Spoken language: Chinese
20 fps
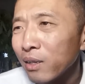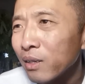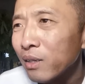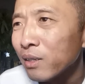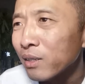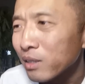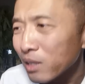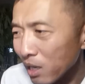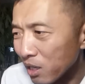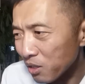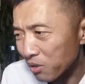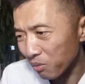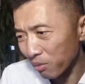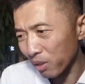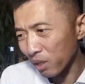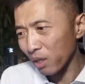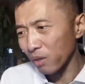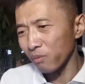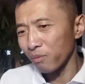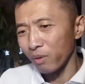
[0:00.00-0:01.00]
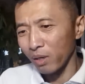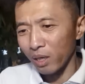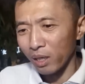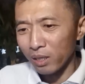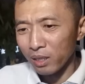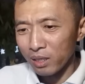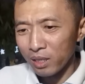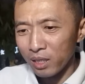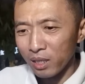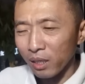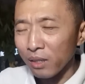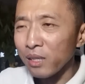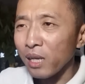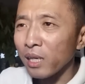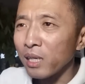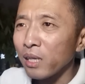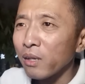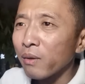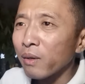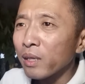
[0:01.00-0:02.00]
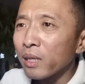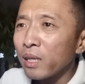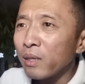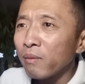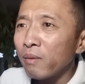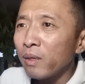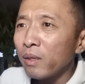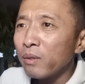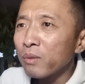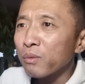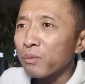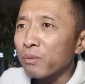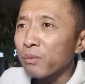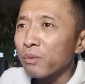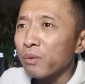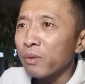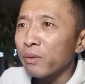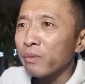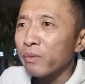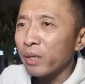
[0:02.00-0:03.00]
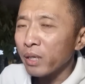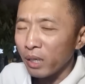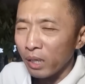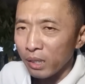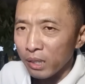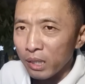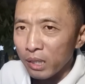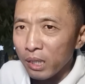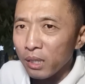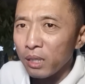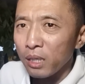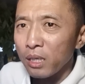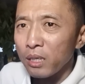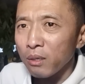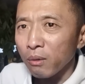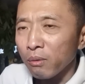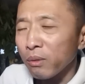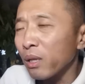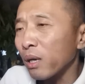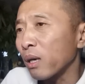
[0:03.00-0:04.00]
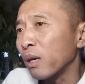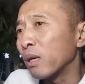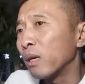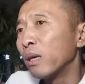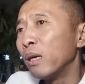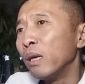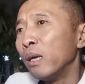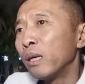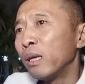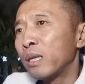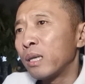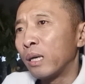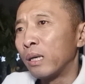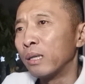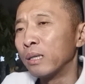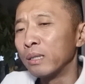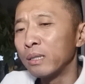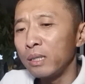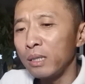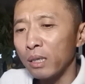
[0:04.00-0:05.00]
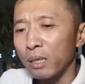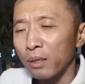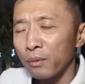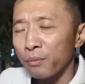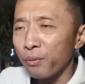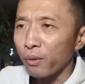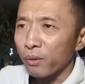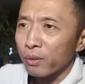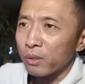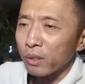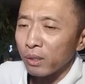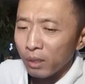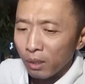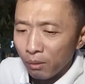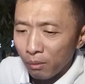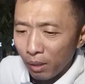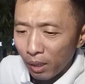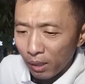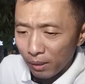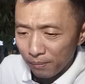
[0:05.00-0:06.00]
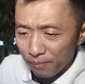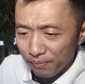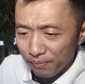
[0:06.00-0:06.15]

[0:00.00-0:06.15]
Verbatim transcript: 再说了，我想在这块地方立足，我肯定得有点成绩，否则的话，